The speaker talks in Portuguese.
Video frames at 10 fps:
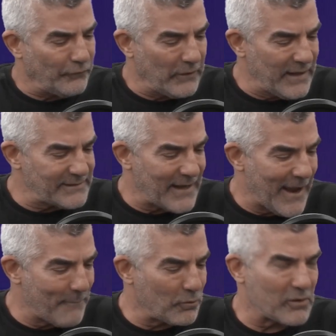foi nessa
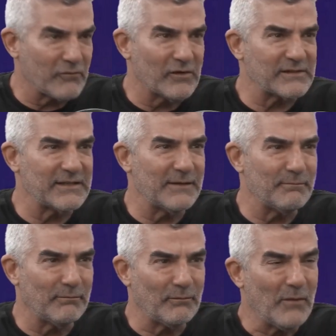época que
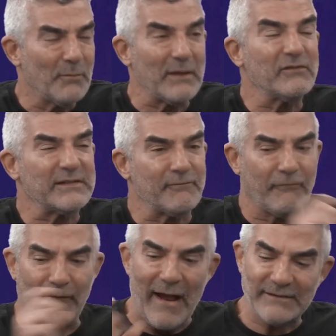você. Porque você
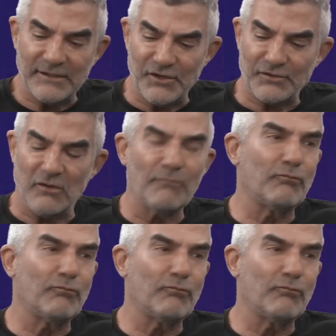faz a gestão